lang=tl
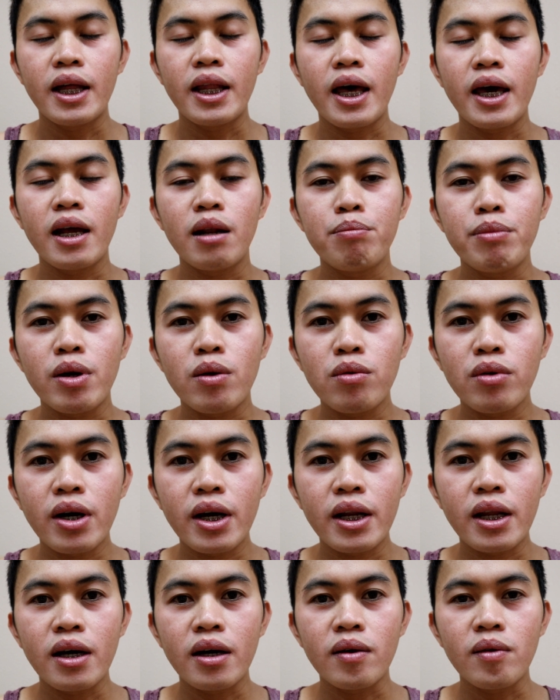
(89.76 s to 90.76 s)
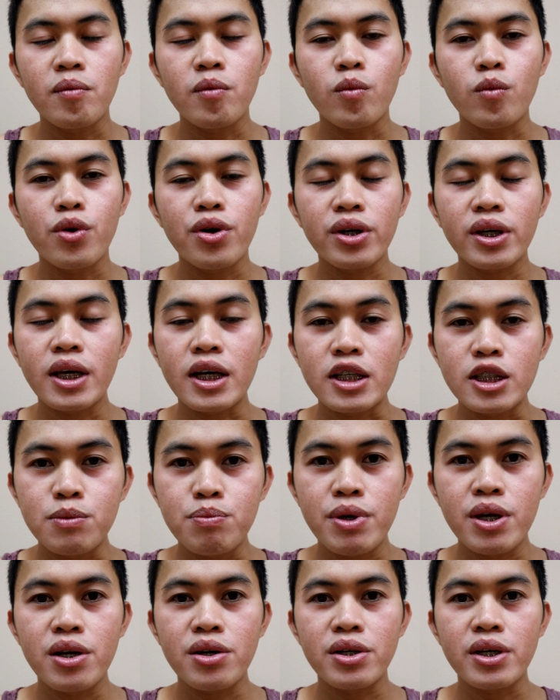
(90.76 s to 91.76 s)
Dahil meron ka ng work
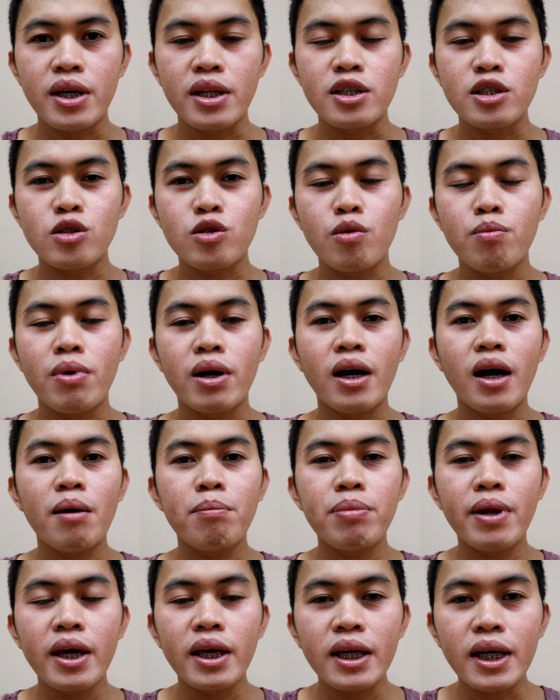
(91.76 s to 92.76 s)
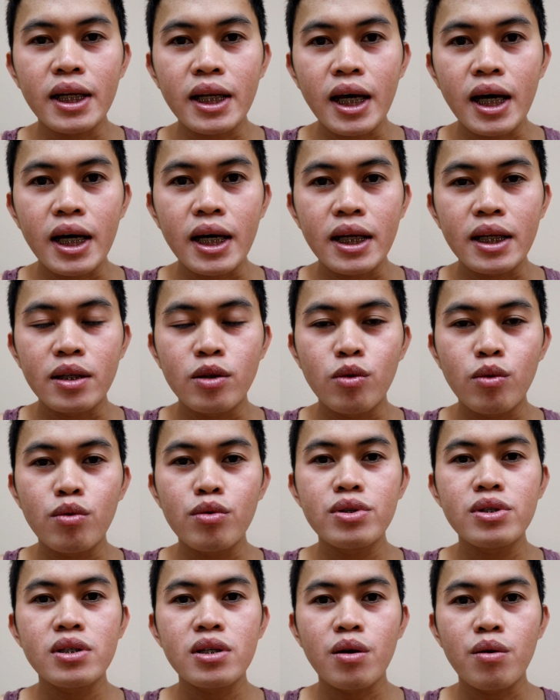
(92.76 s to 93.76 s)
experience, so mag-apply ka na
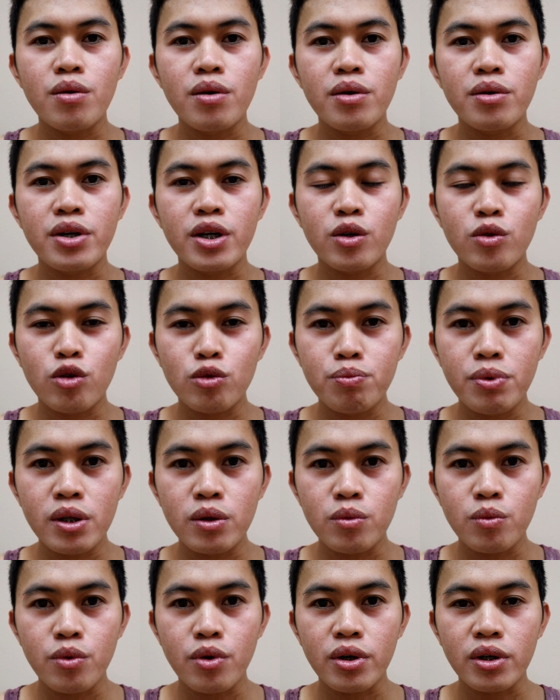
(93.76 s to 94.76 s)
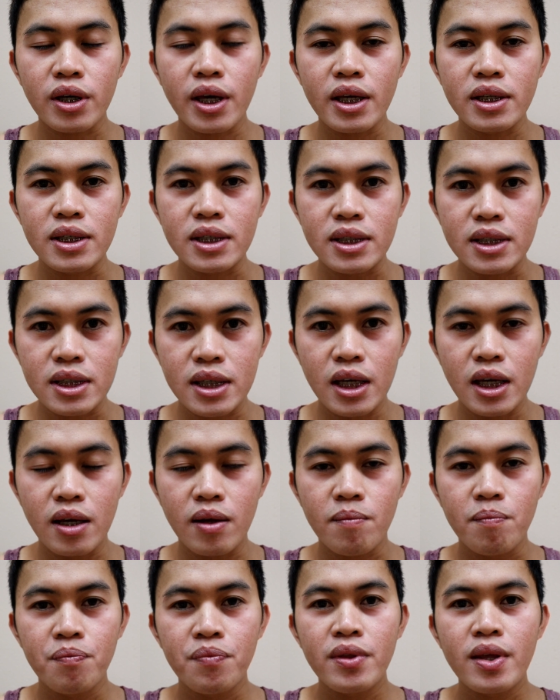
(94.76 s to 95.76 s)
doon sa recruitment work agency.
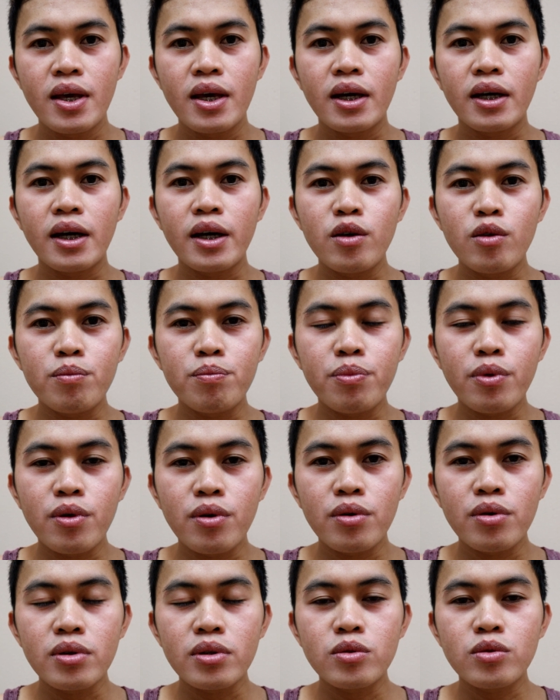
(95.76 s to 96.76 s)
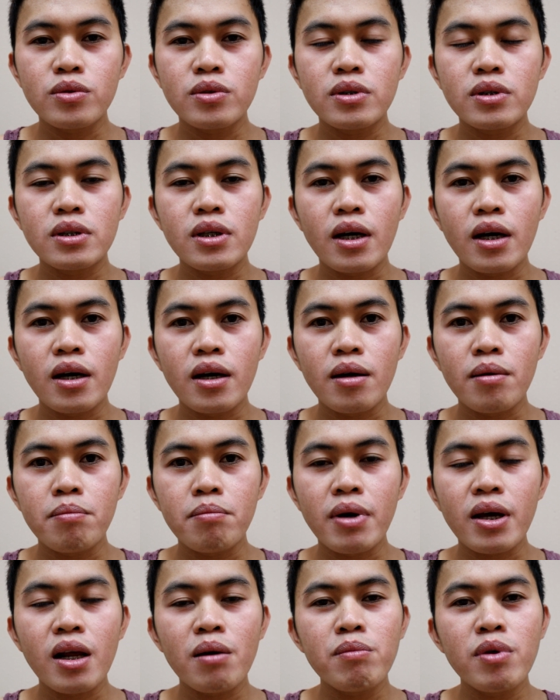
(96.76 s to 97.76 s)
Ngayon po, uh,
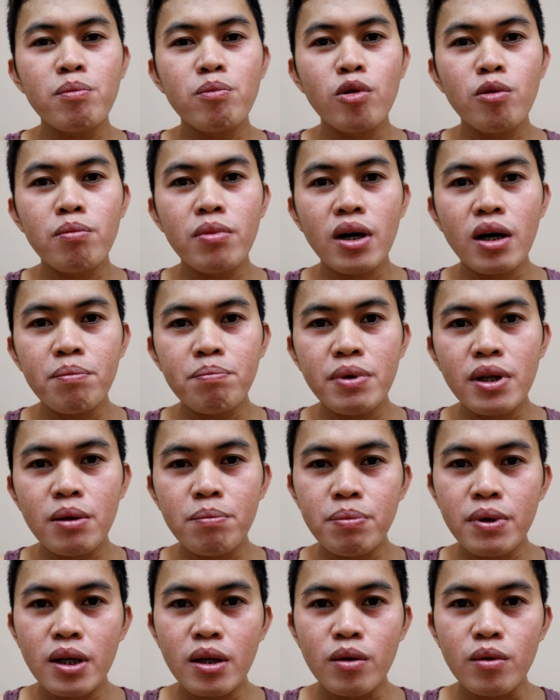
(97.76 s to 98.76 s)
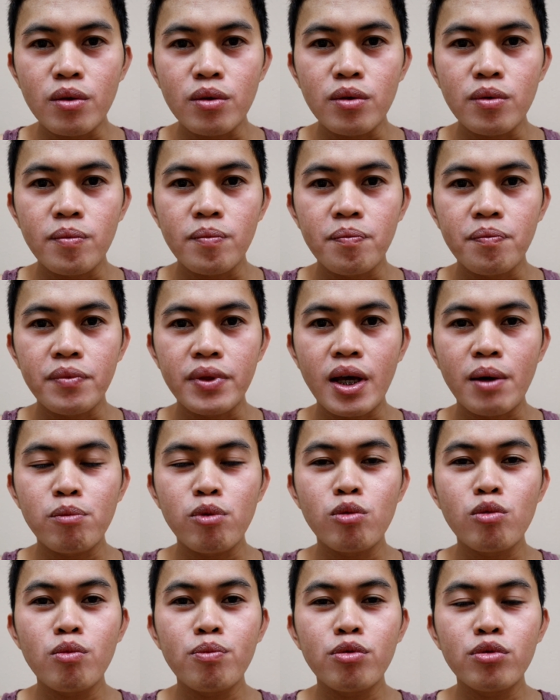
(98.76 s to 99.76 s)
marami pong mga Pilipino na
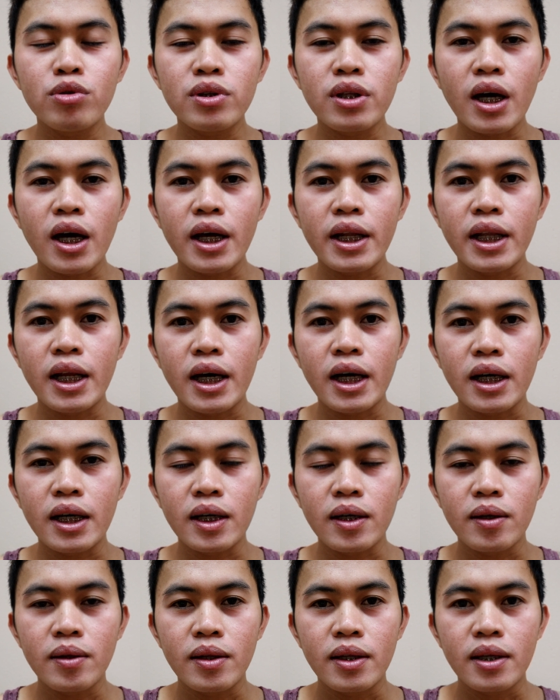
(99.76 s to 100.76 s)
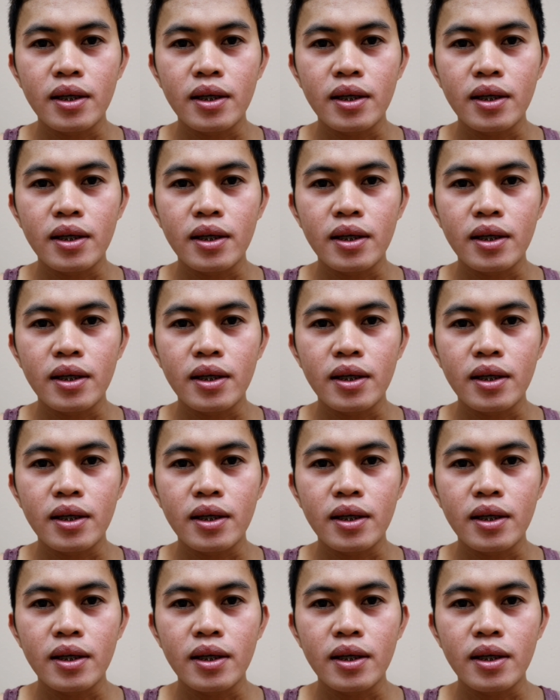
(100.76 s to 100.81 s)
pumupunta ng